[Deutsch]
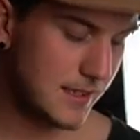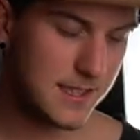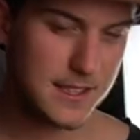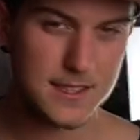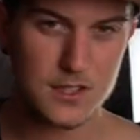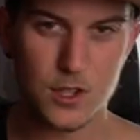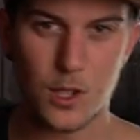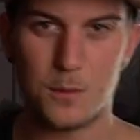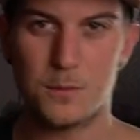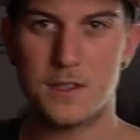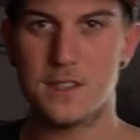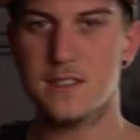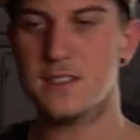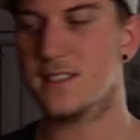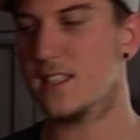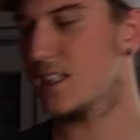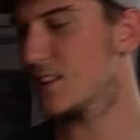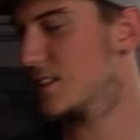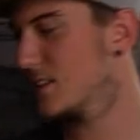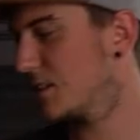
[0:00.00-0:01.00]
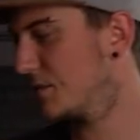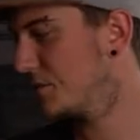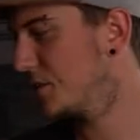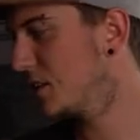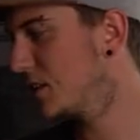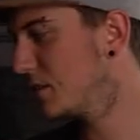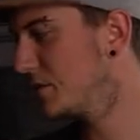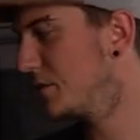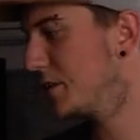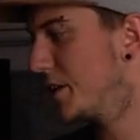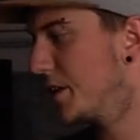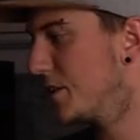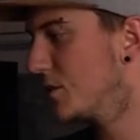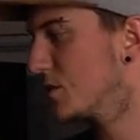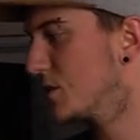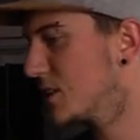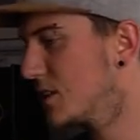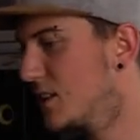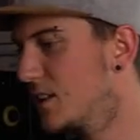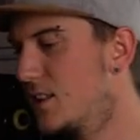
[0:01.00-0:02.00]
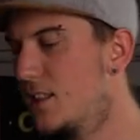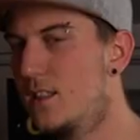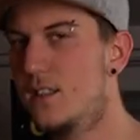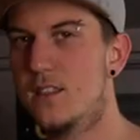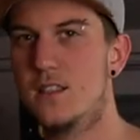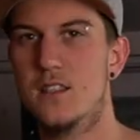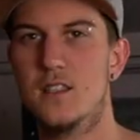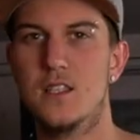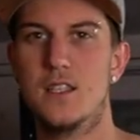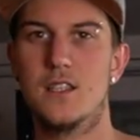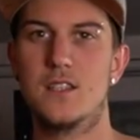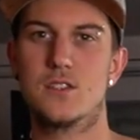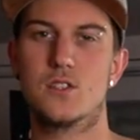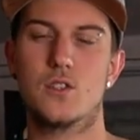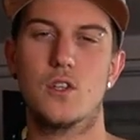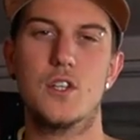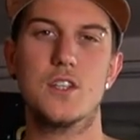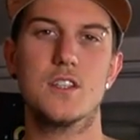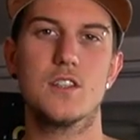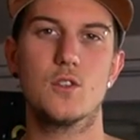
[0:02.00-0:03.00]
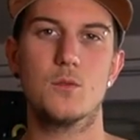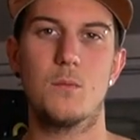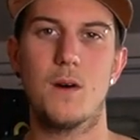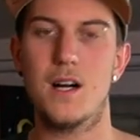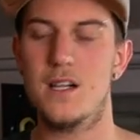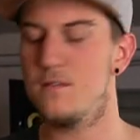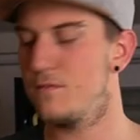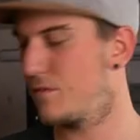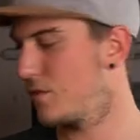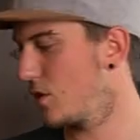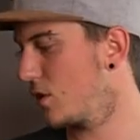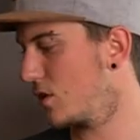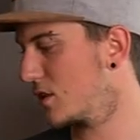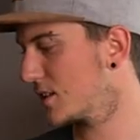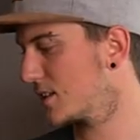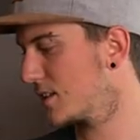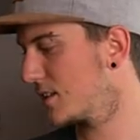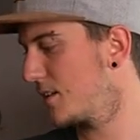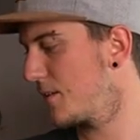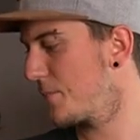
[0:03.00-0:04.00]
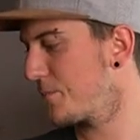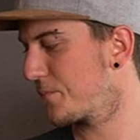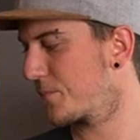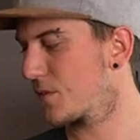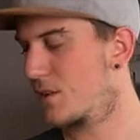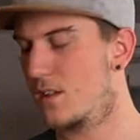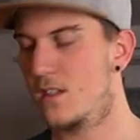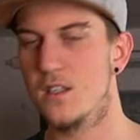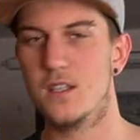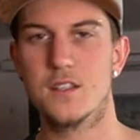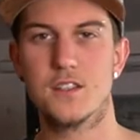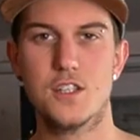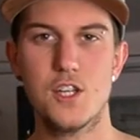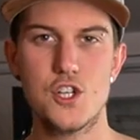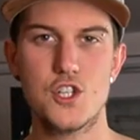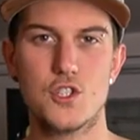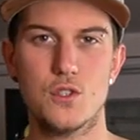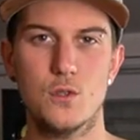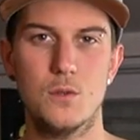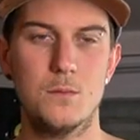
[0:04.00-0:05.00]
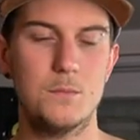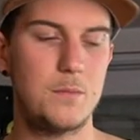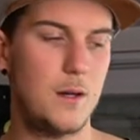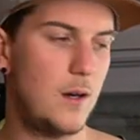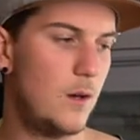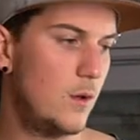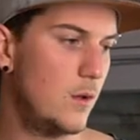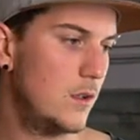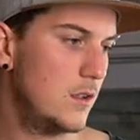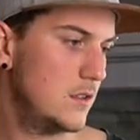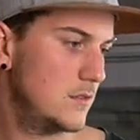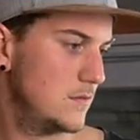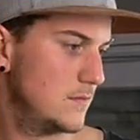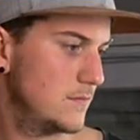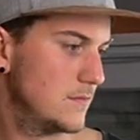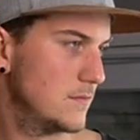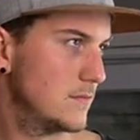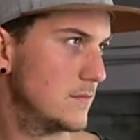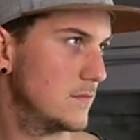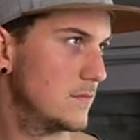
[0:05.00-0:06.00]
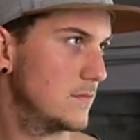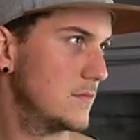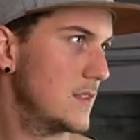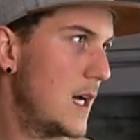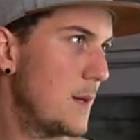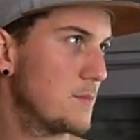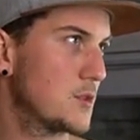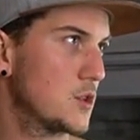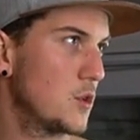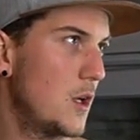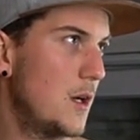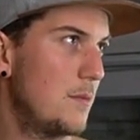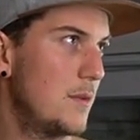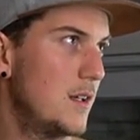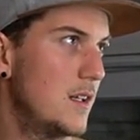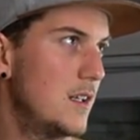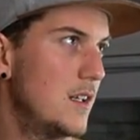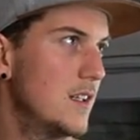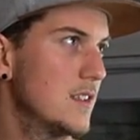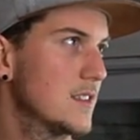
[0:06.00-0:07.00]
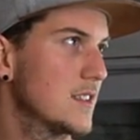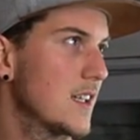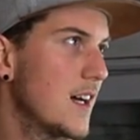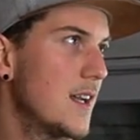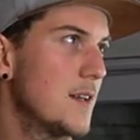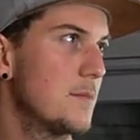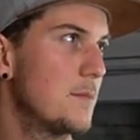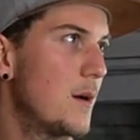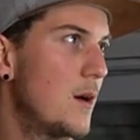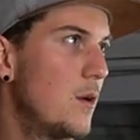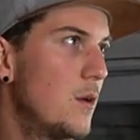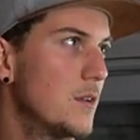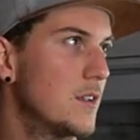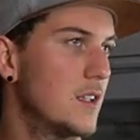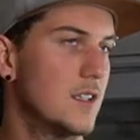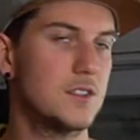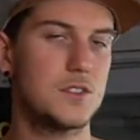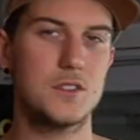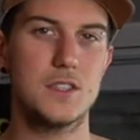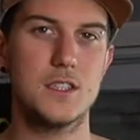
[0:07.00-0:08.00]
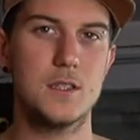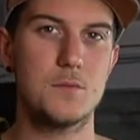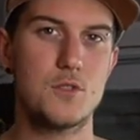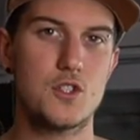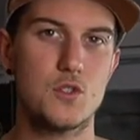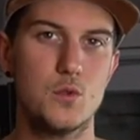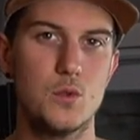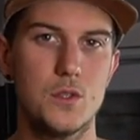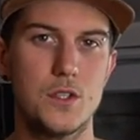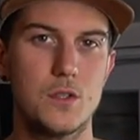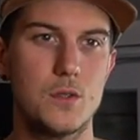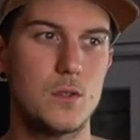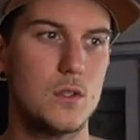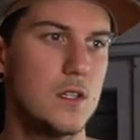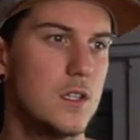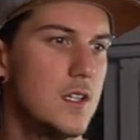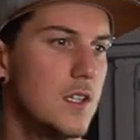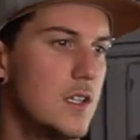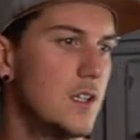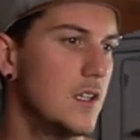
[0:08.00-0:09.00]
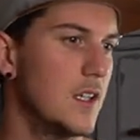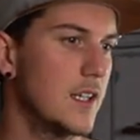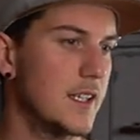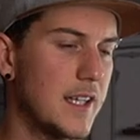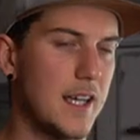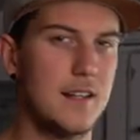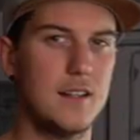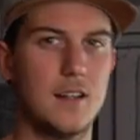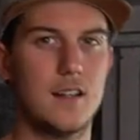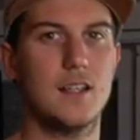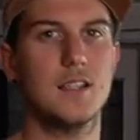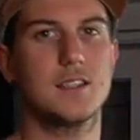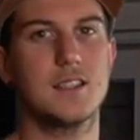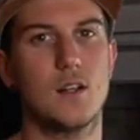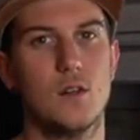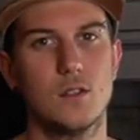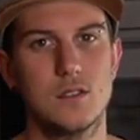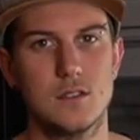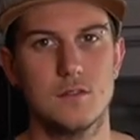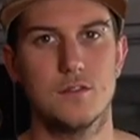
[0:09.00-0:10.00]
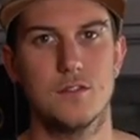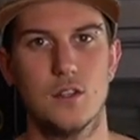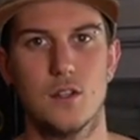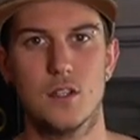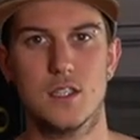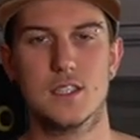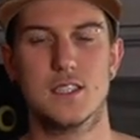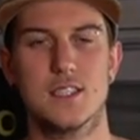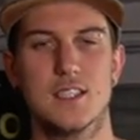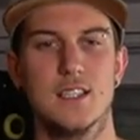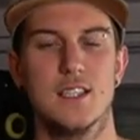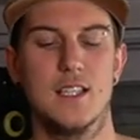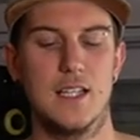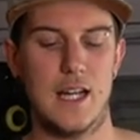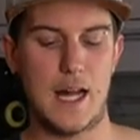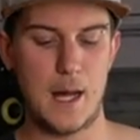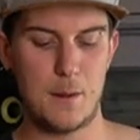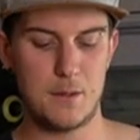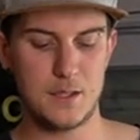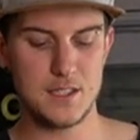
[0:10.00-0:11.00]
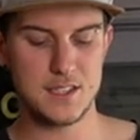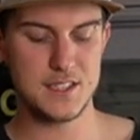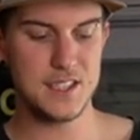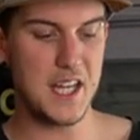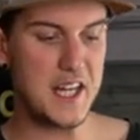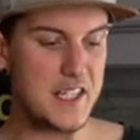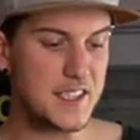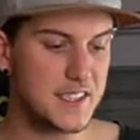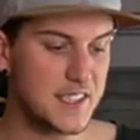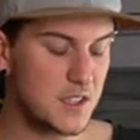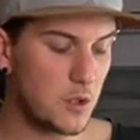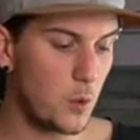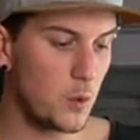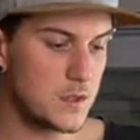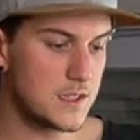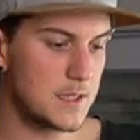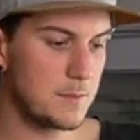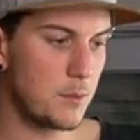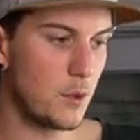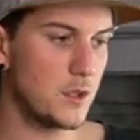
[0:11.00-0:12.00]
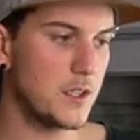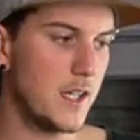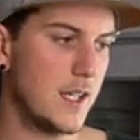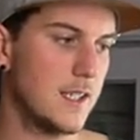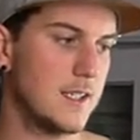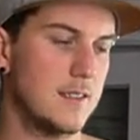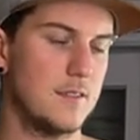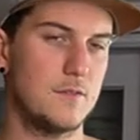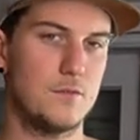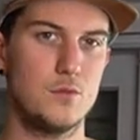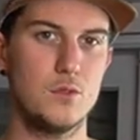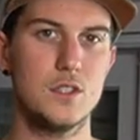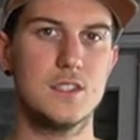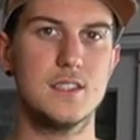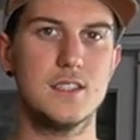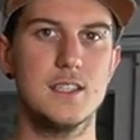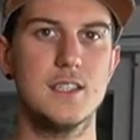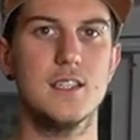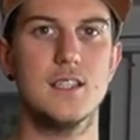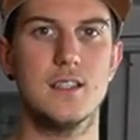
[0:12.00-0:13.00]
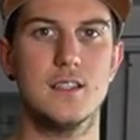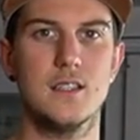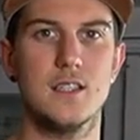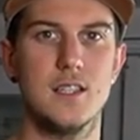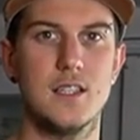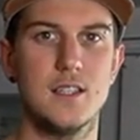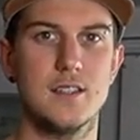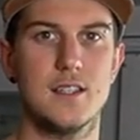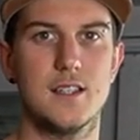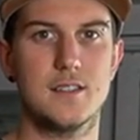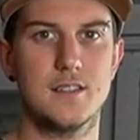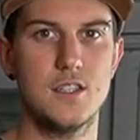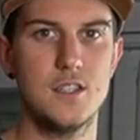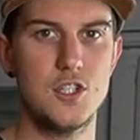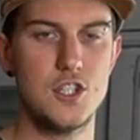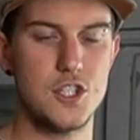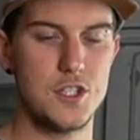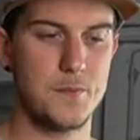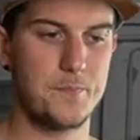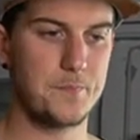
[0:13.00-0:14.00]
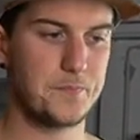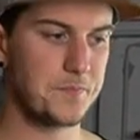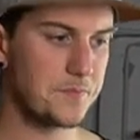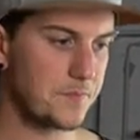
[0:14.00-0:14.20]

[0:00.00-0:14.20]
Jetzt kommen sehr, sehr viele Videos hier, solche normalen Vlogs. Tischumbau, Absorber dran bauen, also hier im Studio generell draußen Vlogs. Aber das nächste große Projekt wird hier der Tisch.